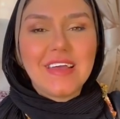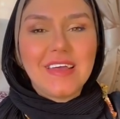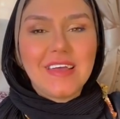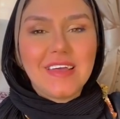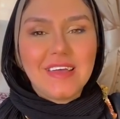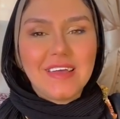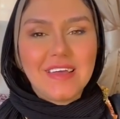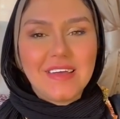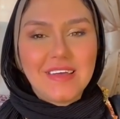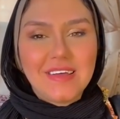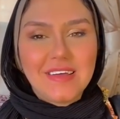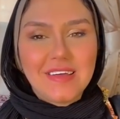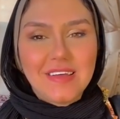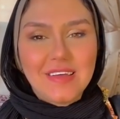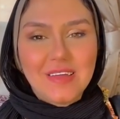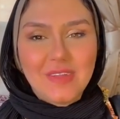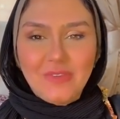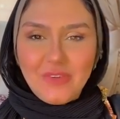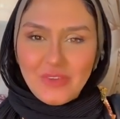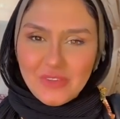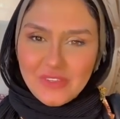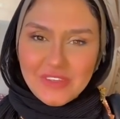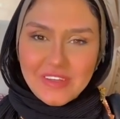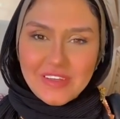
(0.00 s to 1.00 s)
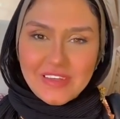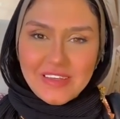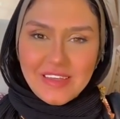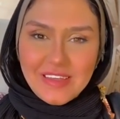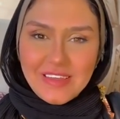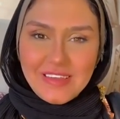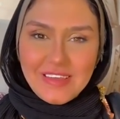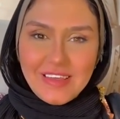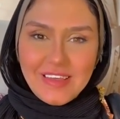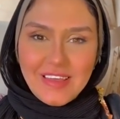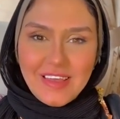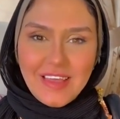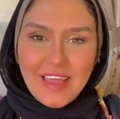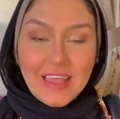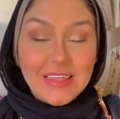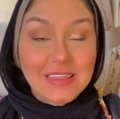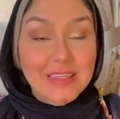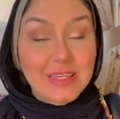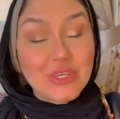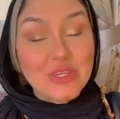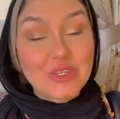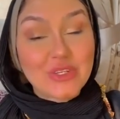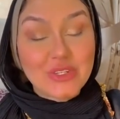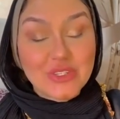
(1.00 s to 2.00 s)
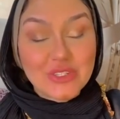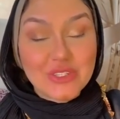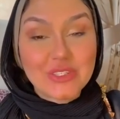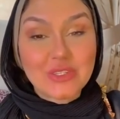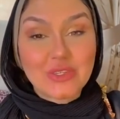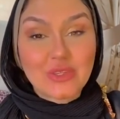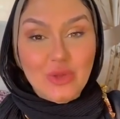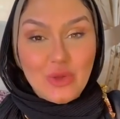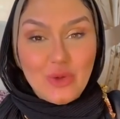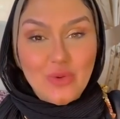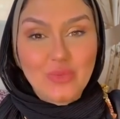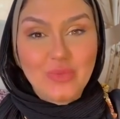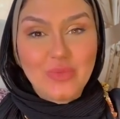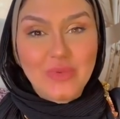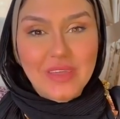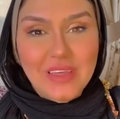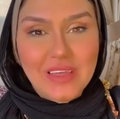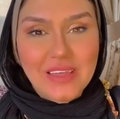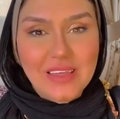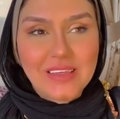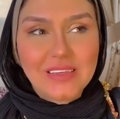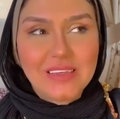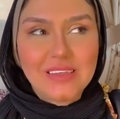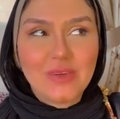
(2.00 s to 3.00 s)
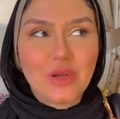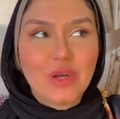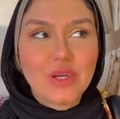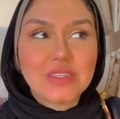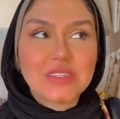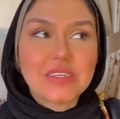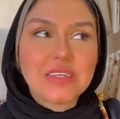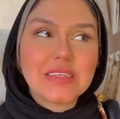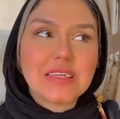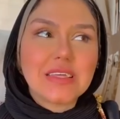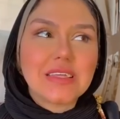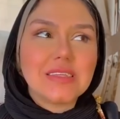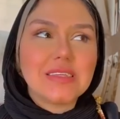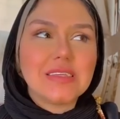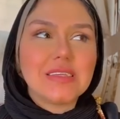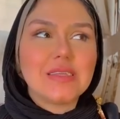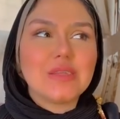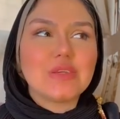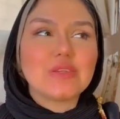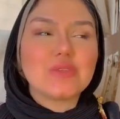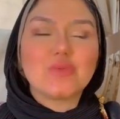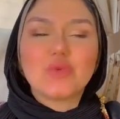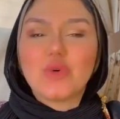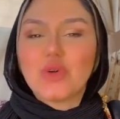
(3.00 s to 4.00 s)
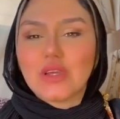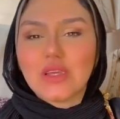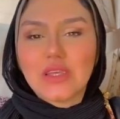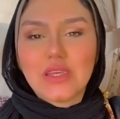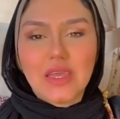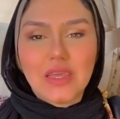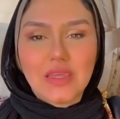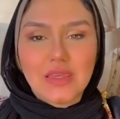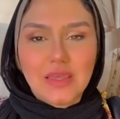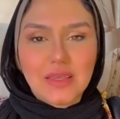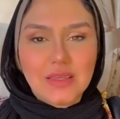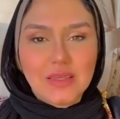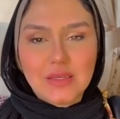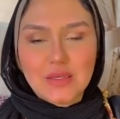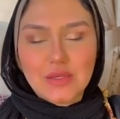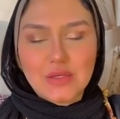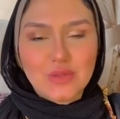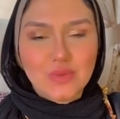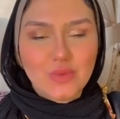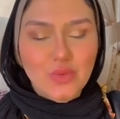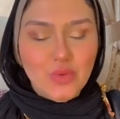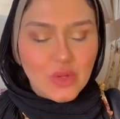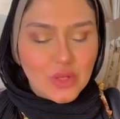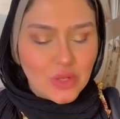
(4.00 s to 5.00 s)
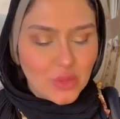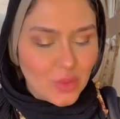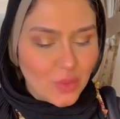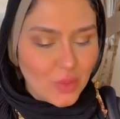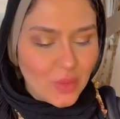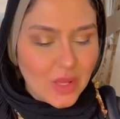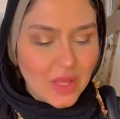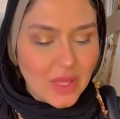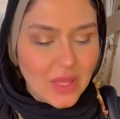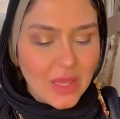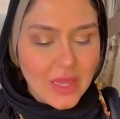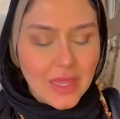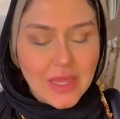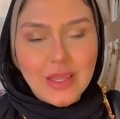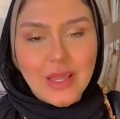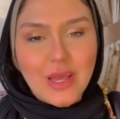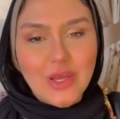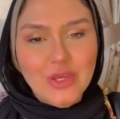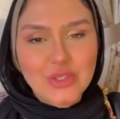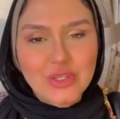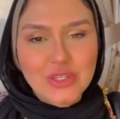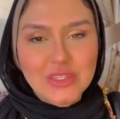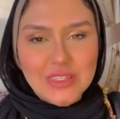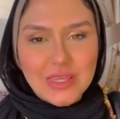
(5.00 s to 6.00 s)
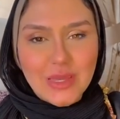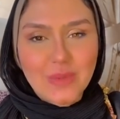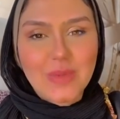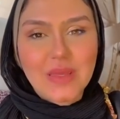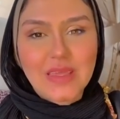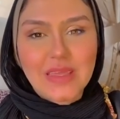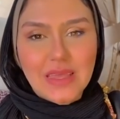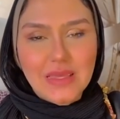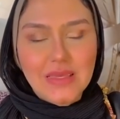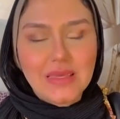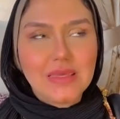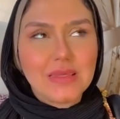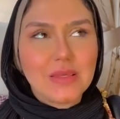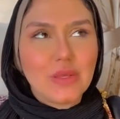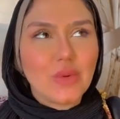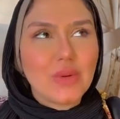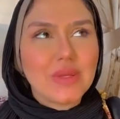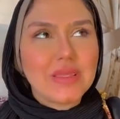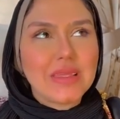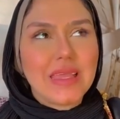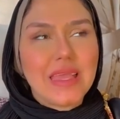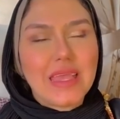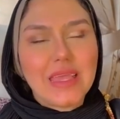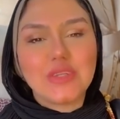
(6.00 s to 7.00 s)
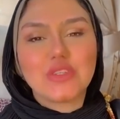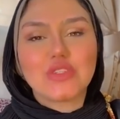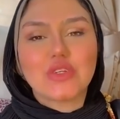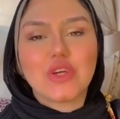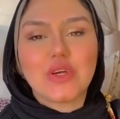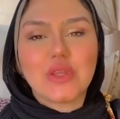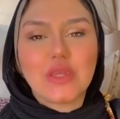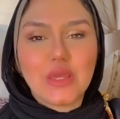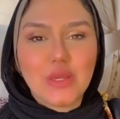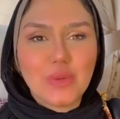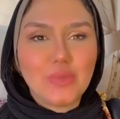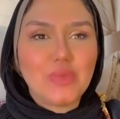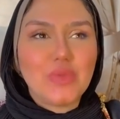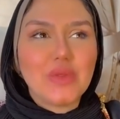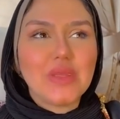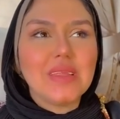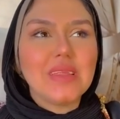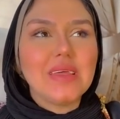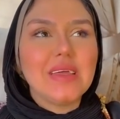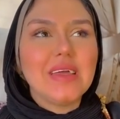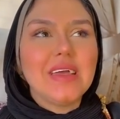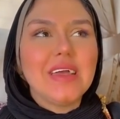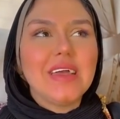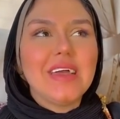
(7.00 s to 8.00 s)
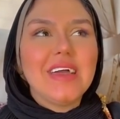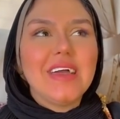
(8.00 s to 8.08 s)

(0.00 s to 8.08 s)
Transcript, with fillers: آه، الفتره الجايه هتعيش قصه حب يعني خاصه الاسبوع الجاي يعني الاسبوع اللي هو العشر ايام الجايين هو نهايه شهر ابريل